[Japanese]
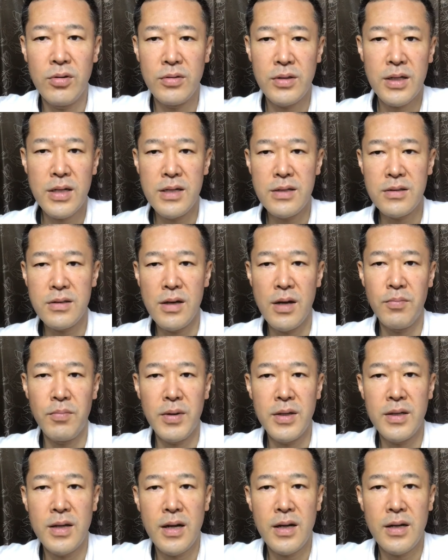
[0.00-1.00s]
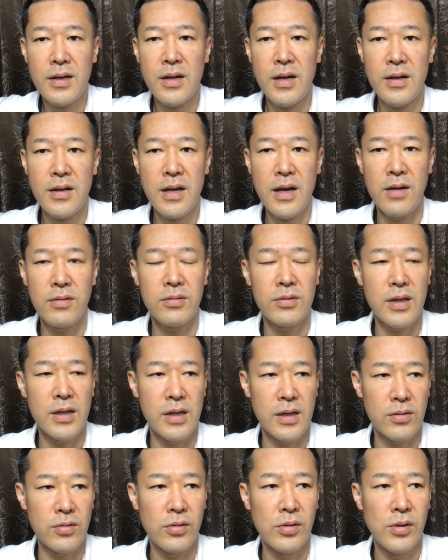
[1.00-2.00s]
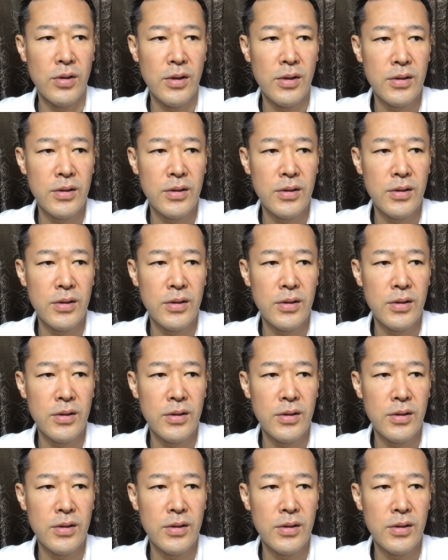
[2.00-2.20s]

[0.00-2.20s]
のに関してはやっぱり何か関係あるんかなと。